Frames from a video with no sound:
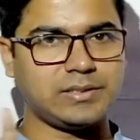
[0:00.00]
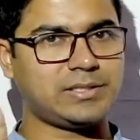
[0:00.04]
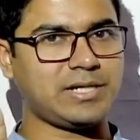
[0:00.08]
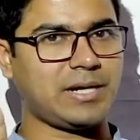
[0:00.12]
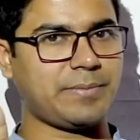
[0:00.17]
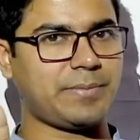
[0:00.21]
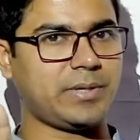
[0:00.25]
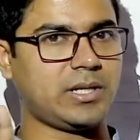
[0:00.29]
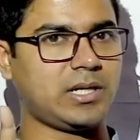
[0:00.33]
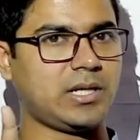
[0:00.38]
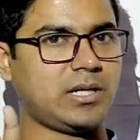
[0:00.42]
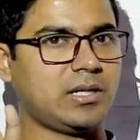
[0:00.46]

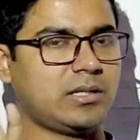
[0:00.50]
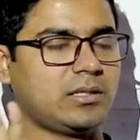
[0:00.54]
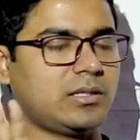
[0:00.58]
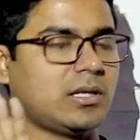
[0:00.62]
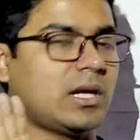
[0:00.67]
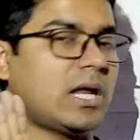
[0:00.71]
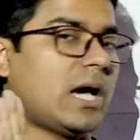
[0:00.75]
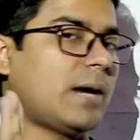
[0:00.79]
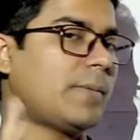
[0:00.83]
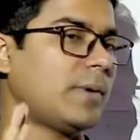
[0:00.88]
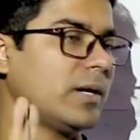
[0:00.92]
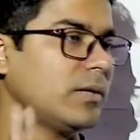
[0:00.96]
যাবে না
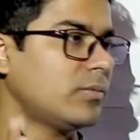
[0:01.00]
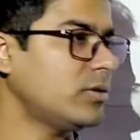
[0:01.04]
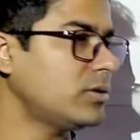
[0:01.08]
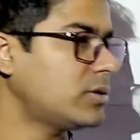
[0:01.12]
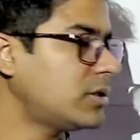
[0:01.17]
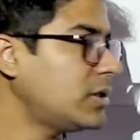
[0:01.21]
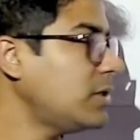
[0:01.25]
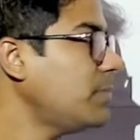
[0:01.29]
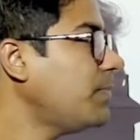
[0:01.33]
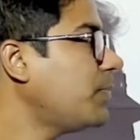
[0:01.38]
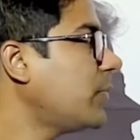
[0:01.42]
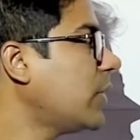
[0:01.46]
তাহলে আবার
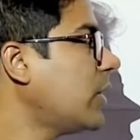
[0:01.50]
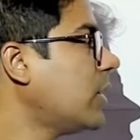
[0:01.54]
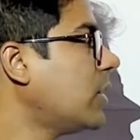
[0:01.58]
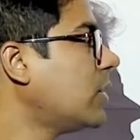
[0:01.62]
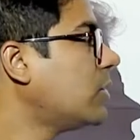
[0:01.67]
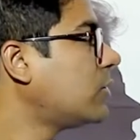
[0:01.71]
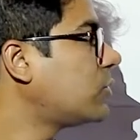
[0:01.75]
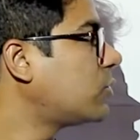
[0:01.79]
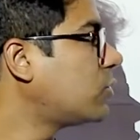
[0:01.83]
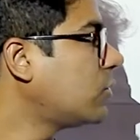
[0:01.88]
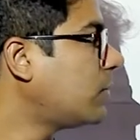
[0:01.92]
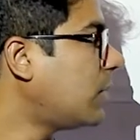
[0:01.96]
বলছি
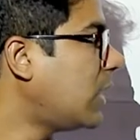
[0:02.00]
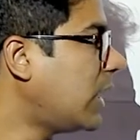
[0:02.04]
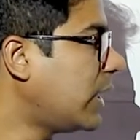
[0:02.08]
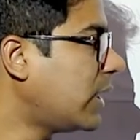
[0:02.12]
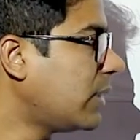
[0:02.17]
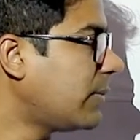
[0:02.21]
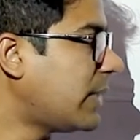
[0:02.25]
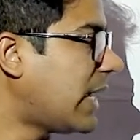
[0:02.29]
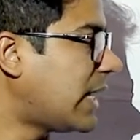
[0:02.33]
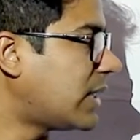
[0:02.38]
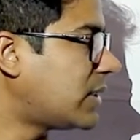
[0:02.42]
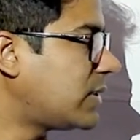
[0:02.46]

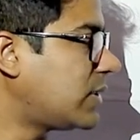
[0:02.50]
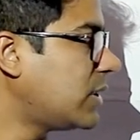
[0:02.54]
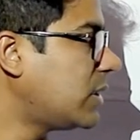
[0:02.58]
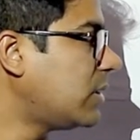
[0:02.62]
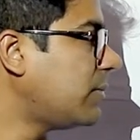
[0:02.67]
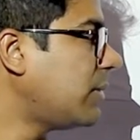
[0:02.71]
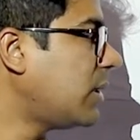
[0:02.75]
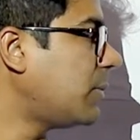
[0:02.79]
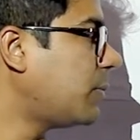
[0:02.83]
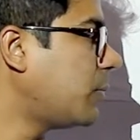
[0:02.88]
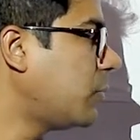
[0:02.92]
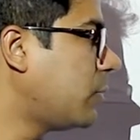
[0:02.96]
সুপারলেটিভ
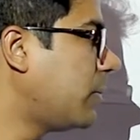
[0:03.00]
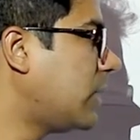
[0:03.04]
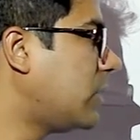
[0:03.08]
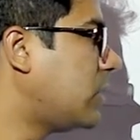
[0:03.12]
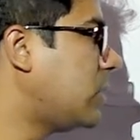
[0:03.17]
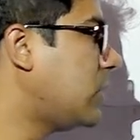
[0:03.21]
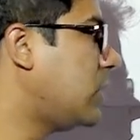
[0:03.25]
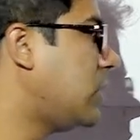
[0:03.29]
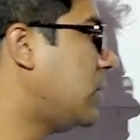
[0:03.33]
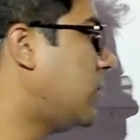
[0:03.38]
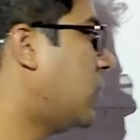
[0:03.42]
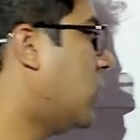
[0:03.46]
অ্যাডজেটিভের পূর্বে
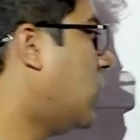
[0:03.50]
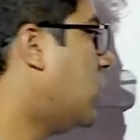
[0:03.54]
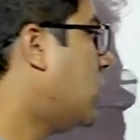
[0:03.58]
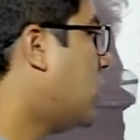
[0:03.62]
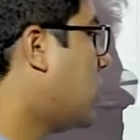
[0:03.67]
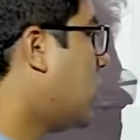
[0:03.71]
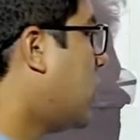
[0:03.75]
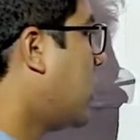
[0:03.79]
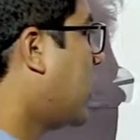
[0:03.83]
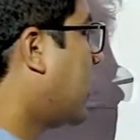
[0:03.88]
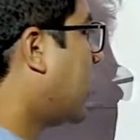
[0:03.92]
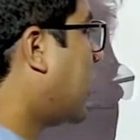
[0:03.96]
দি দিব
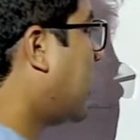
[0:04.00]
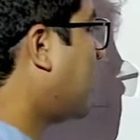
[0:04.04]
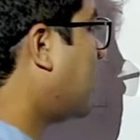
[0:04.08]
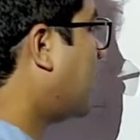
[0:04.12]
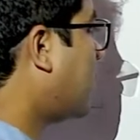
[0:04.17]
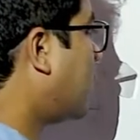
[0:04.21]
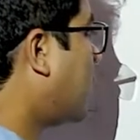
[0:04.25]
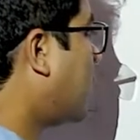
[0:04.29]
কিন্তু